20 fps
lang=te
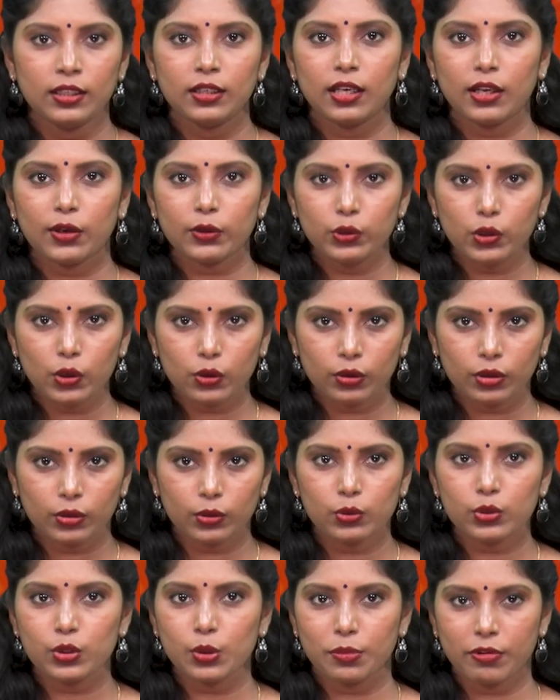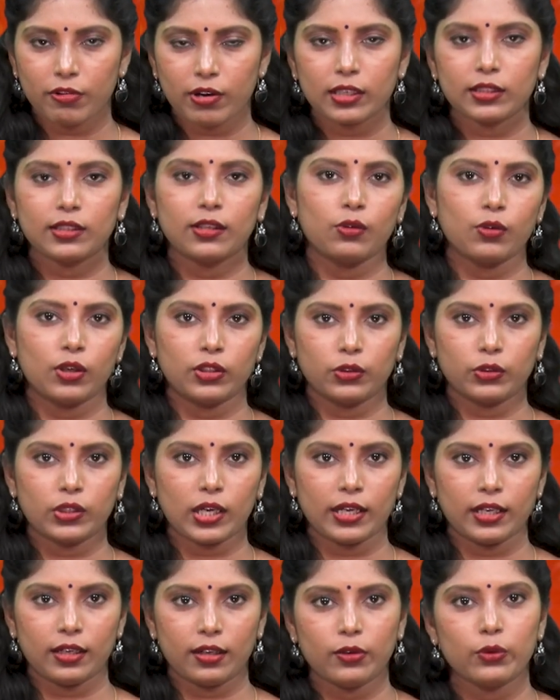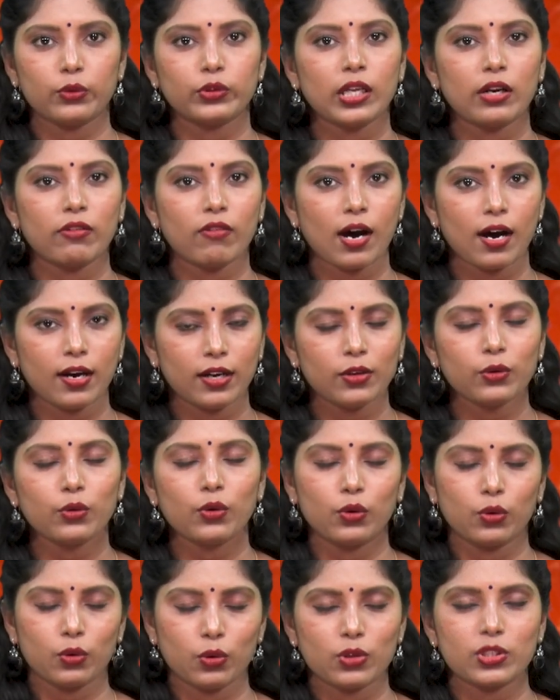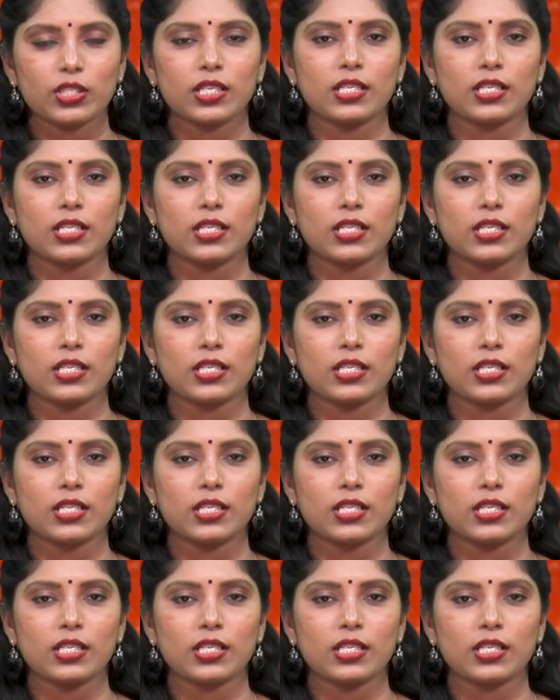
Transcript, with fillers: నిరుద్యోగులకు శుభవార్తలు అందుతాయి నూతన వాహనం కొనుగోలు